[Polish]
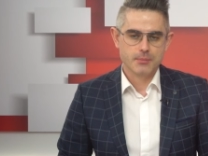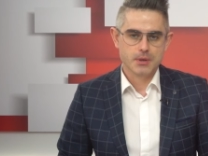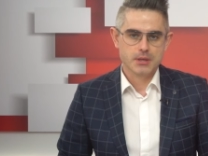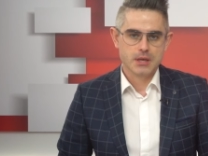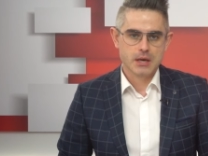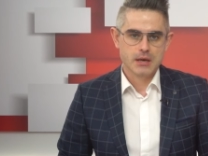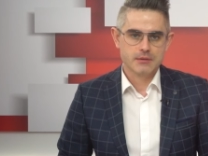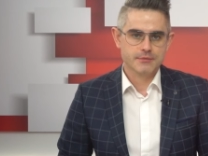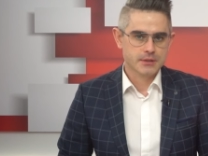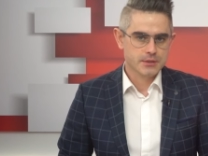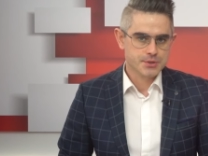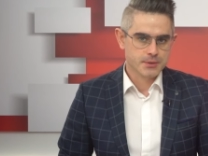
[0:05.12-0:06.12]
imienia
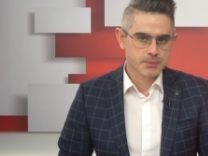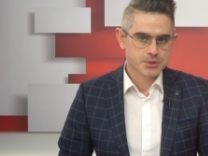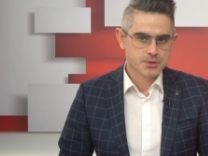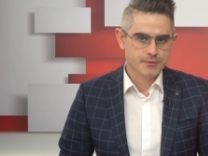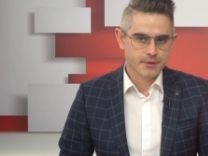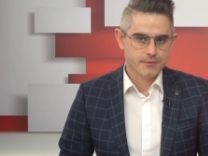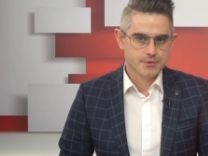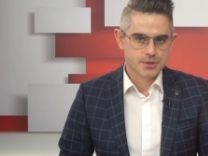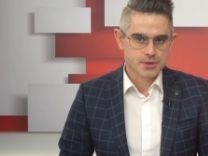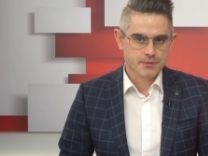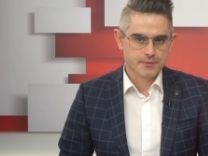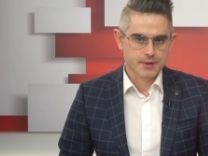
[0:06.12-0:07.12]
Wandy Siemaszkowej w
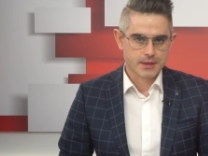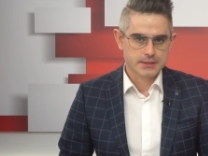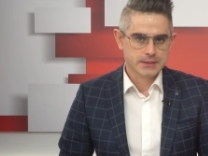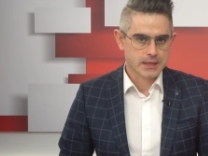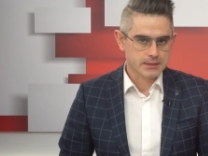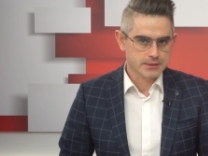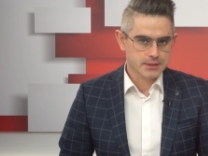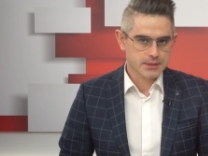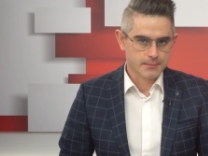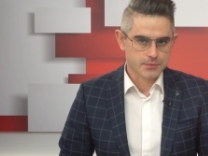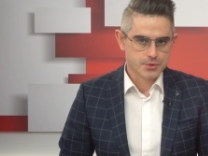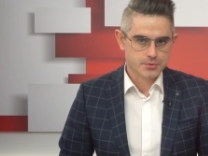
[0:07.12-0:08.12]
Rzeszowie, Anny
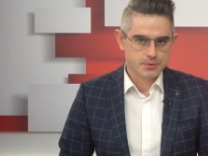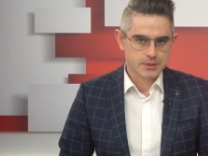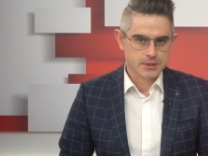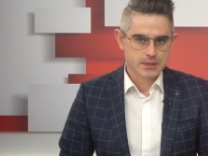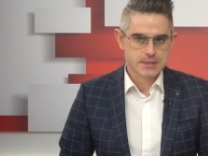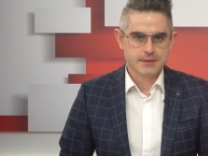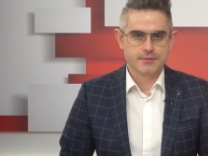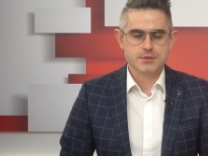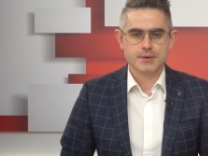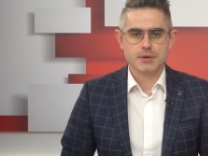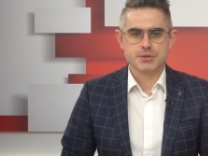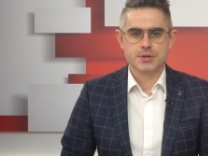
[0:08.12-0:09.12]
Demczuk,
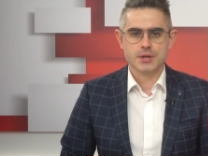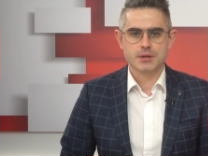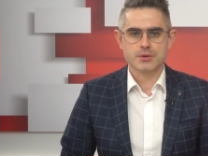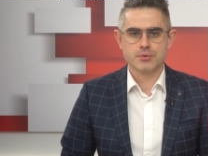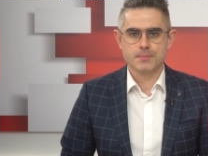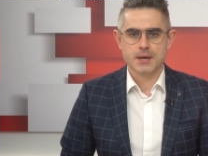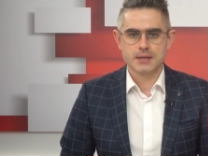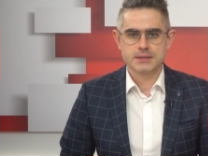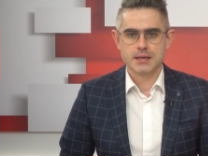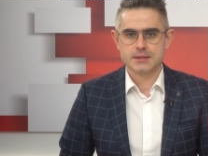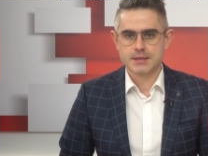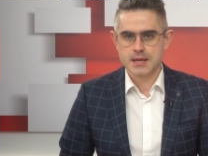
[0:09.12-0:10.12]
zawiązała się grupa
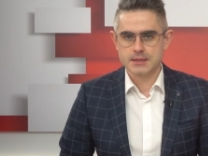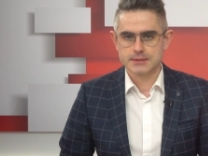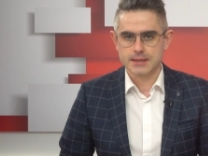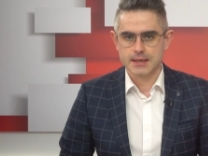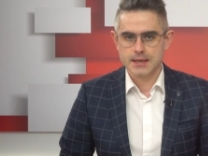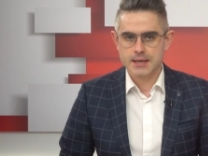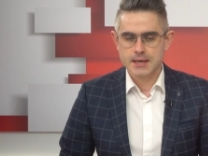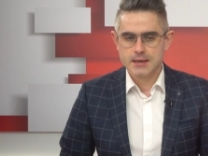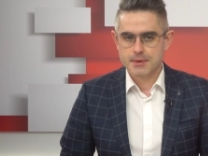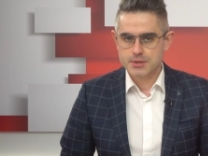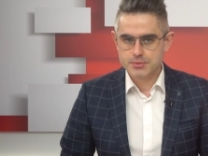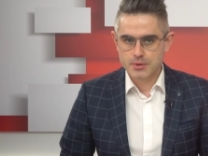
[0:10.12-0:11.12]
teatralna
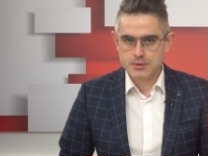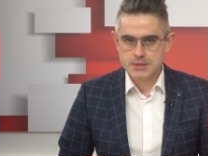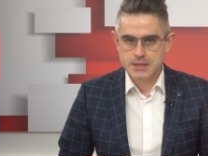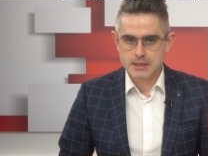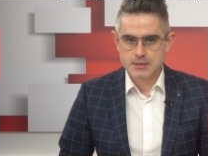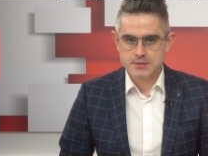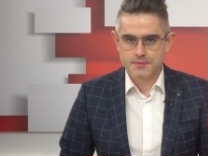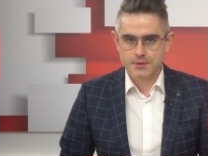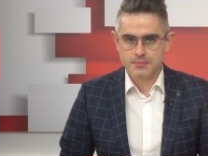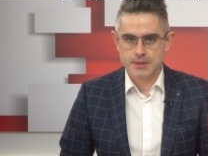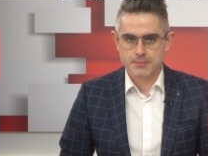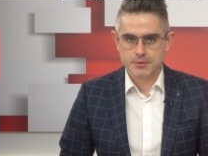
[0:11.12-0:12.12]
pracująca nad swoim
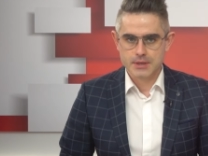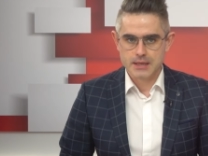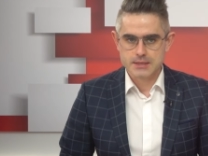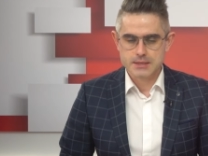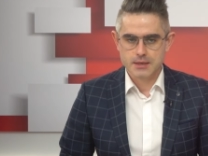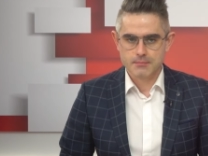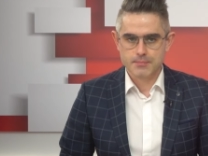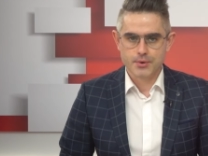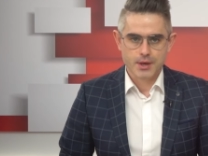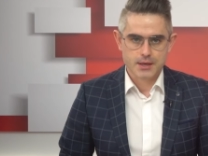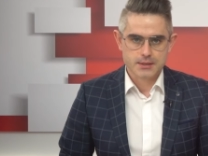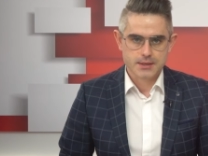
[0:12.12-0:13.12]
debiutanckim
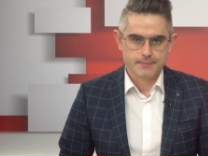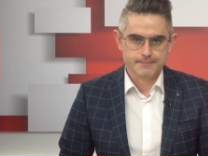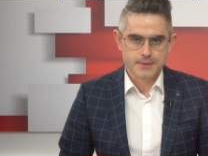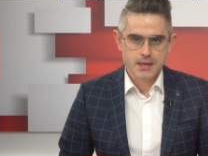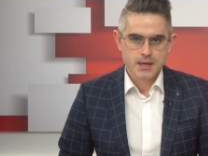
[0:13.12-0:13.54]
projektem.